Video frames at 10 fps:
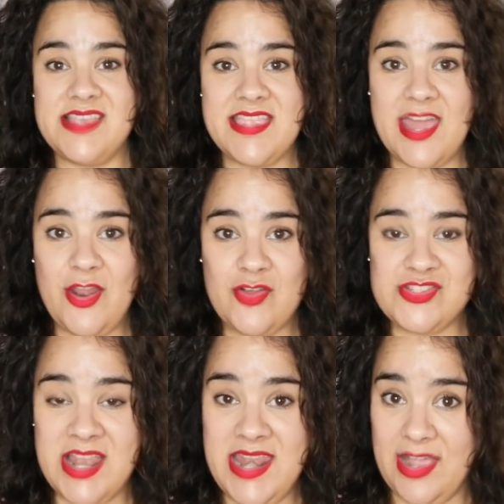a
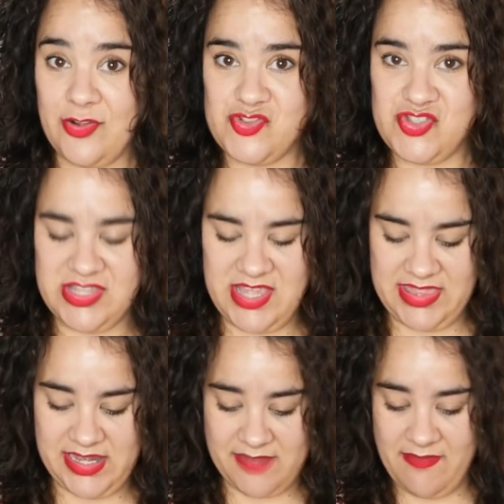enseñaros las
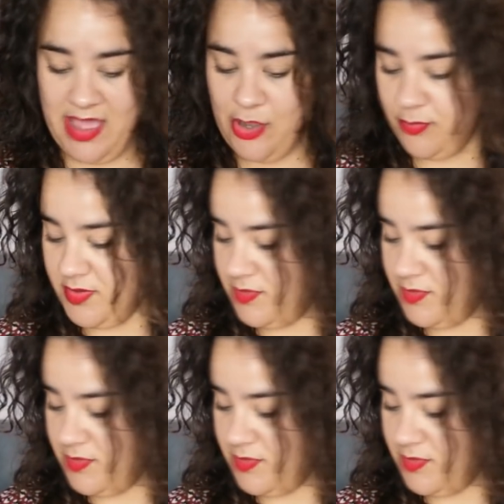cositas de rebaja. Lo